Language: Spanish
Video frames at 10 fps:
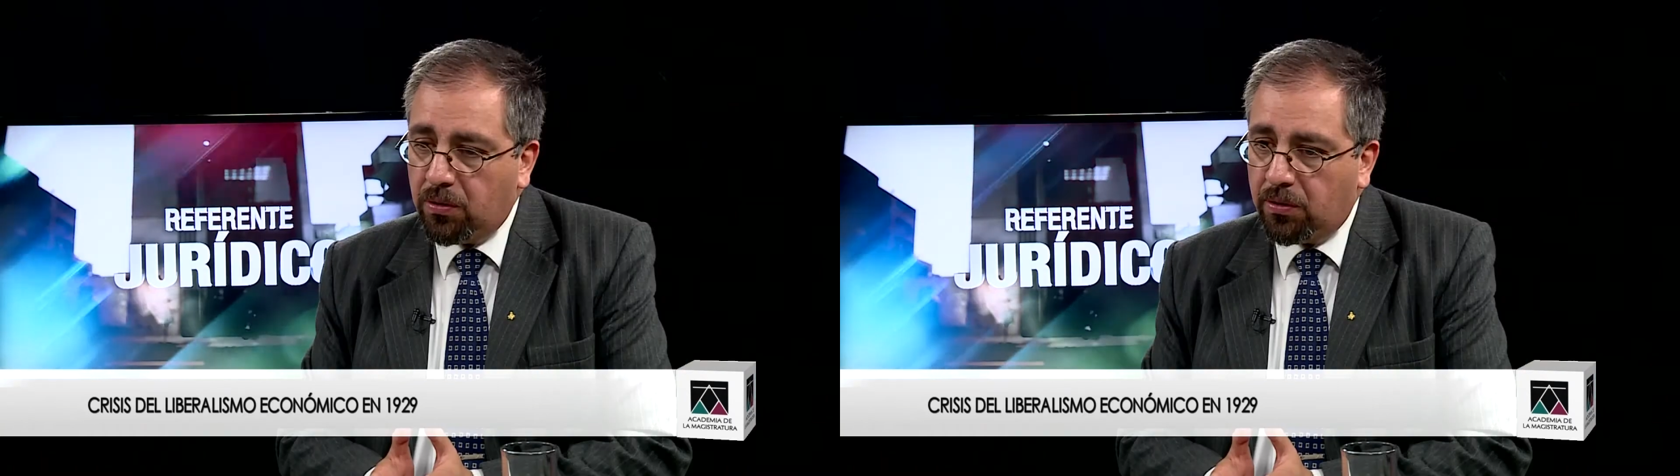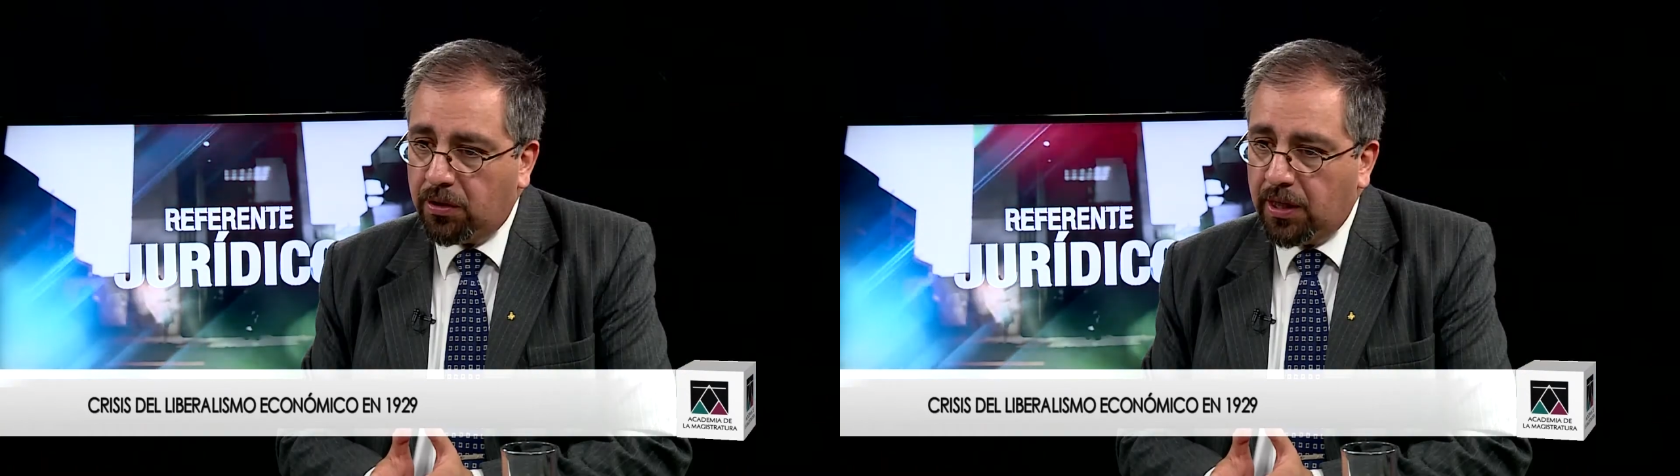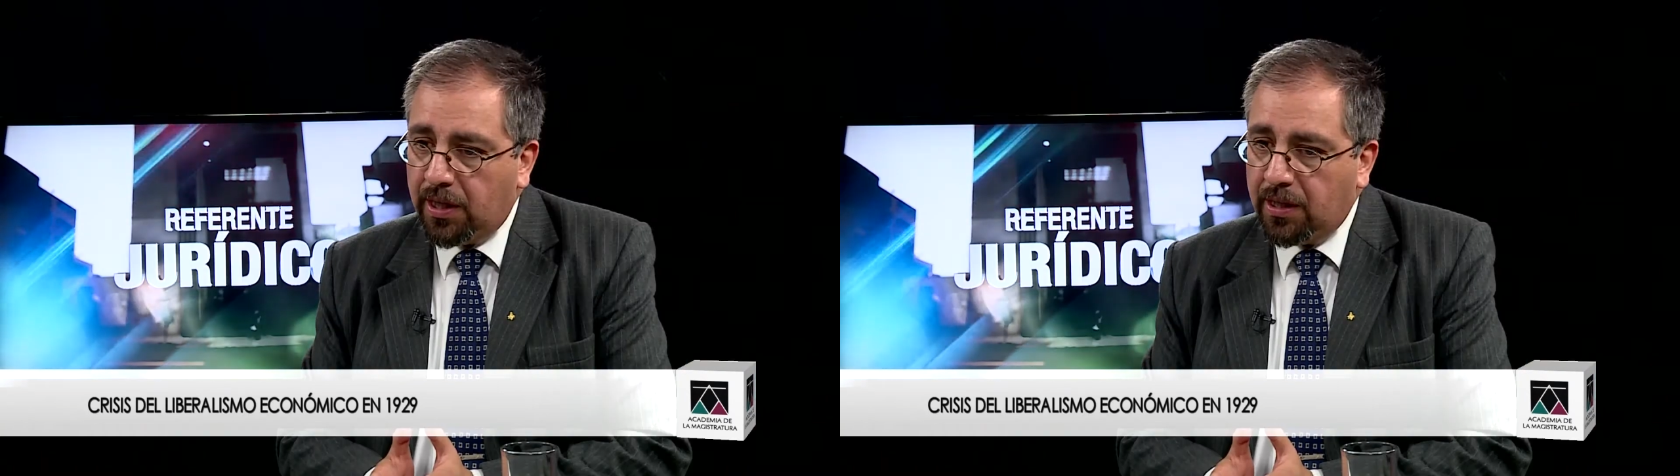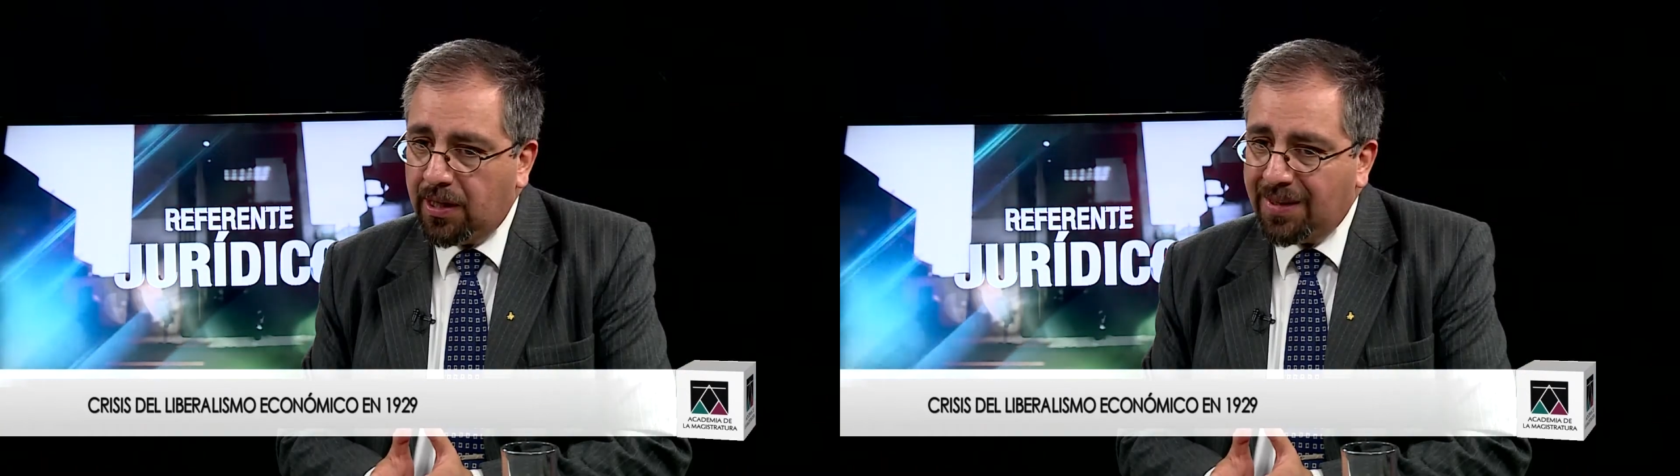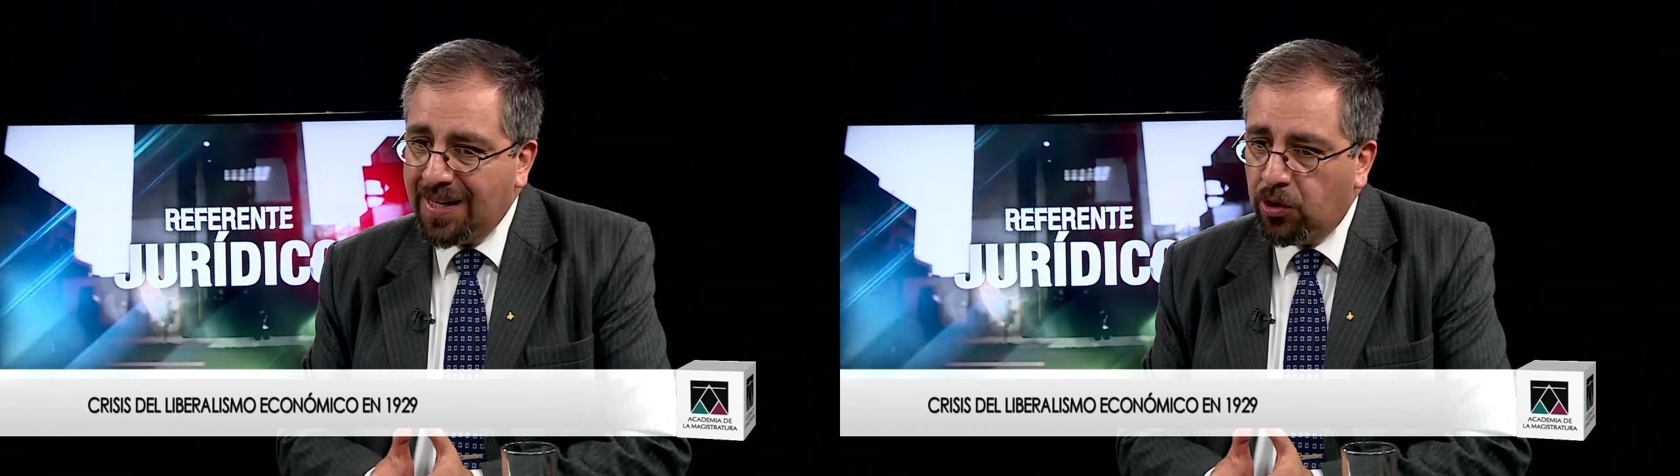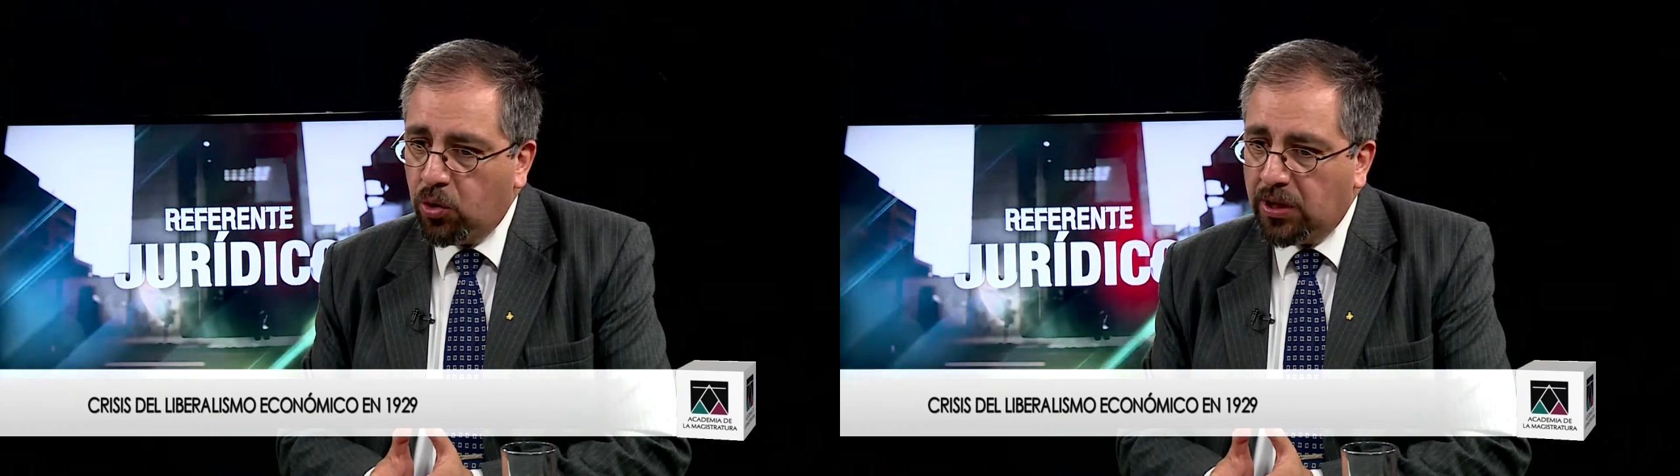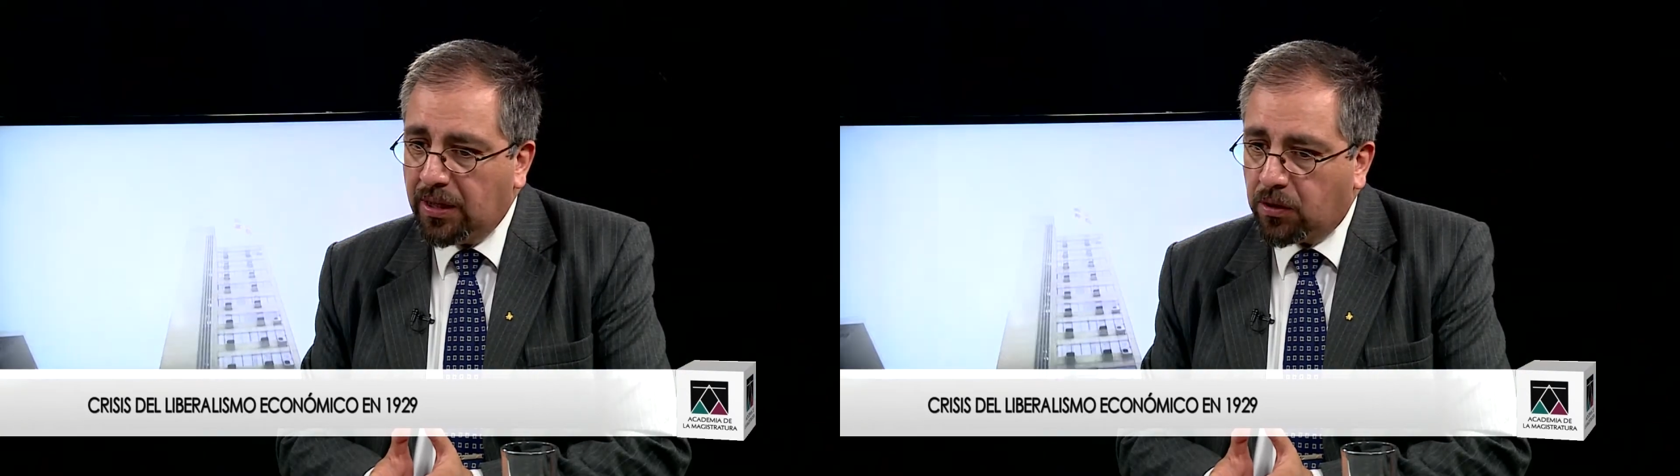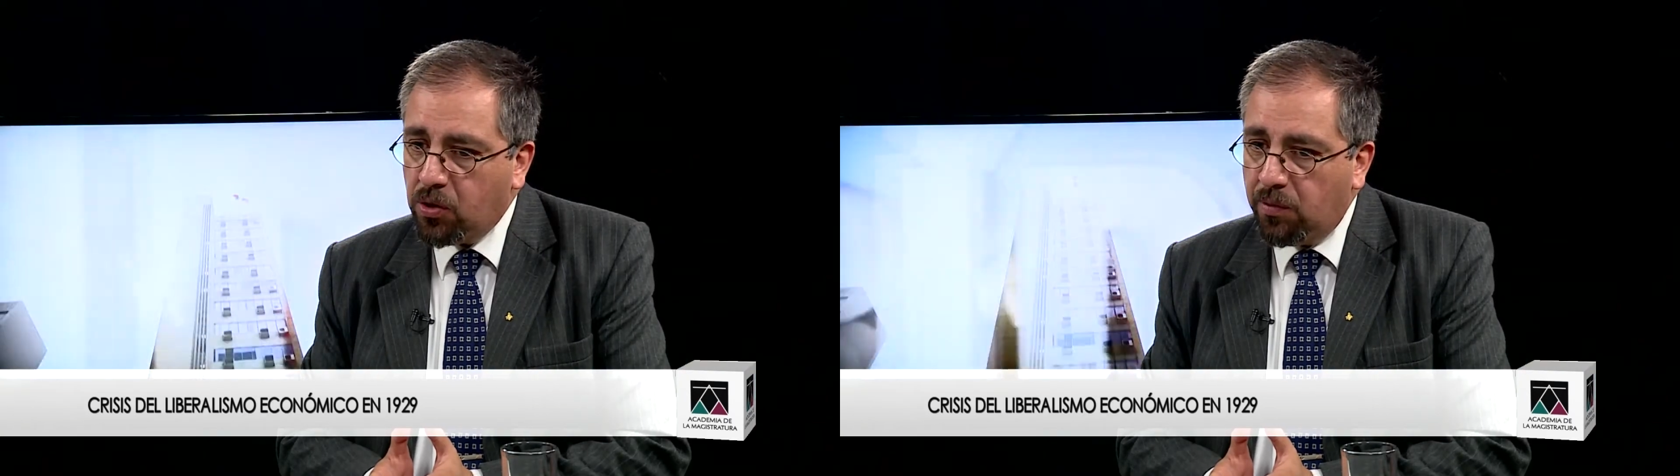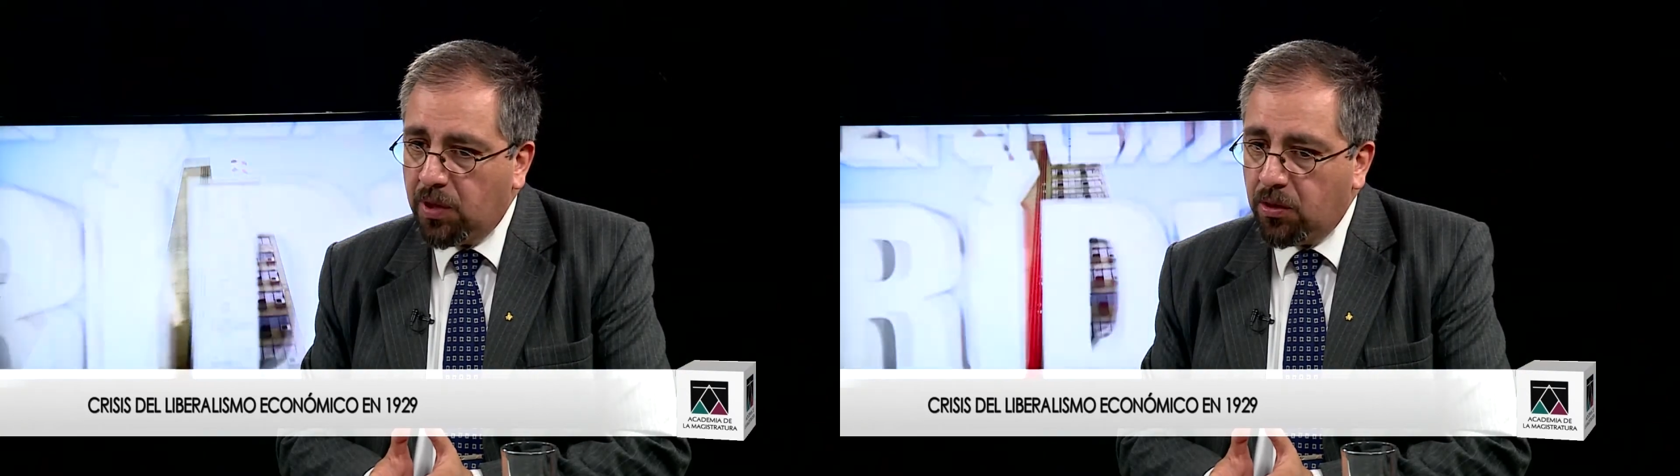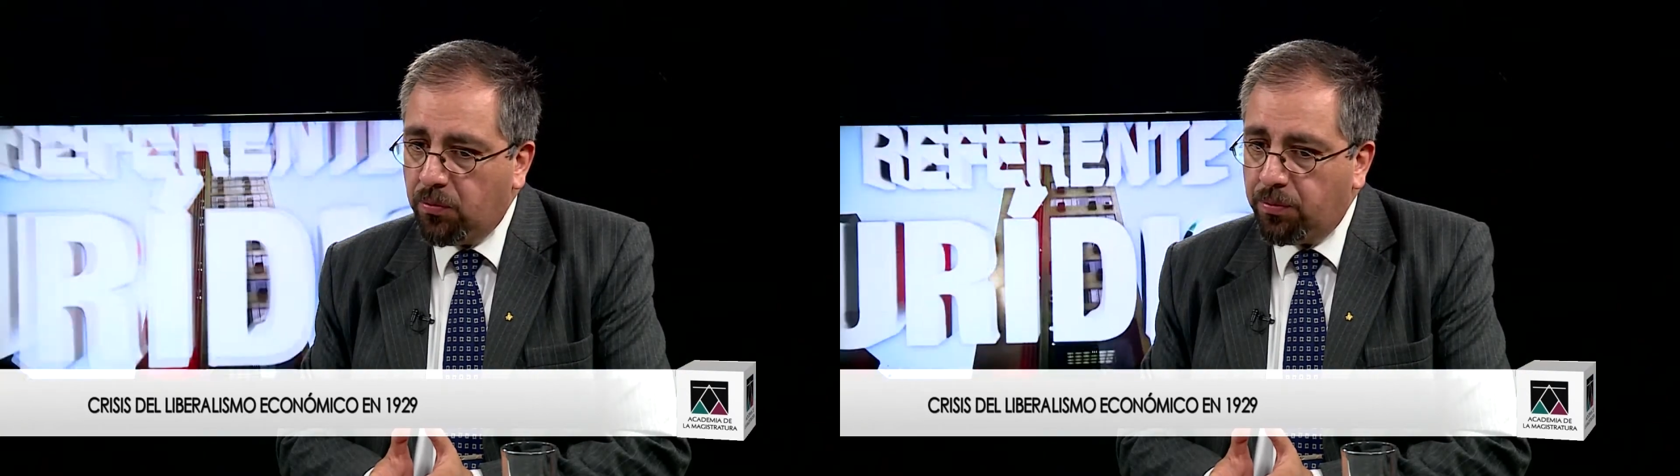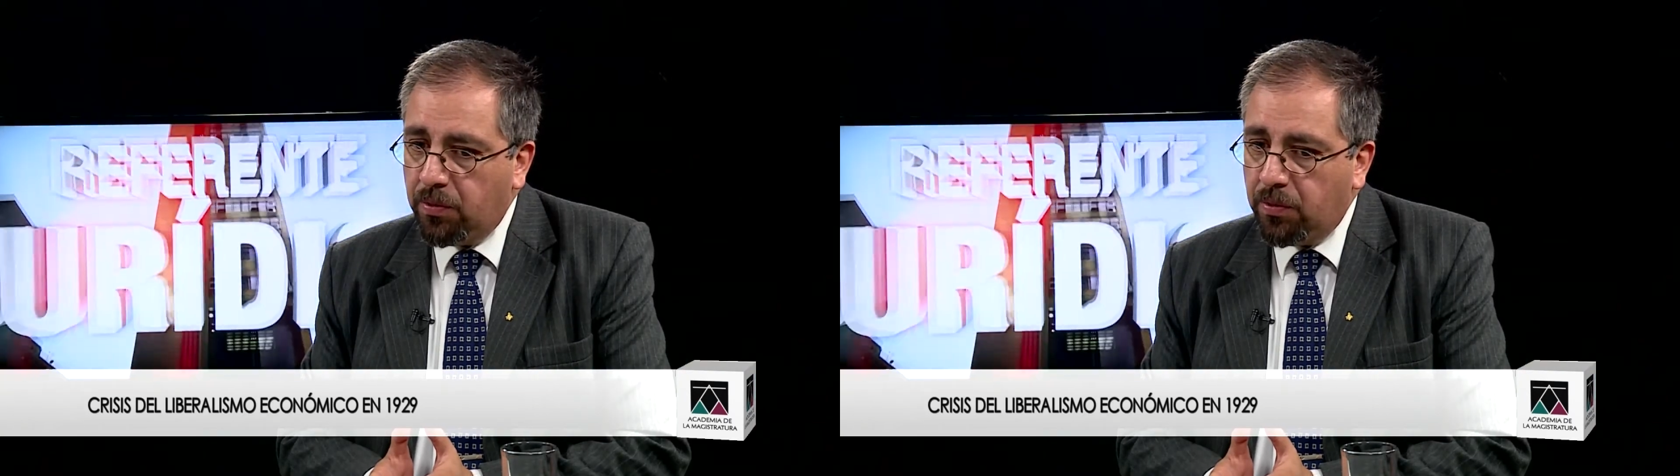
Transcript: se genera tanto terror y miedo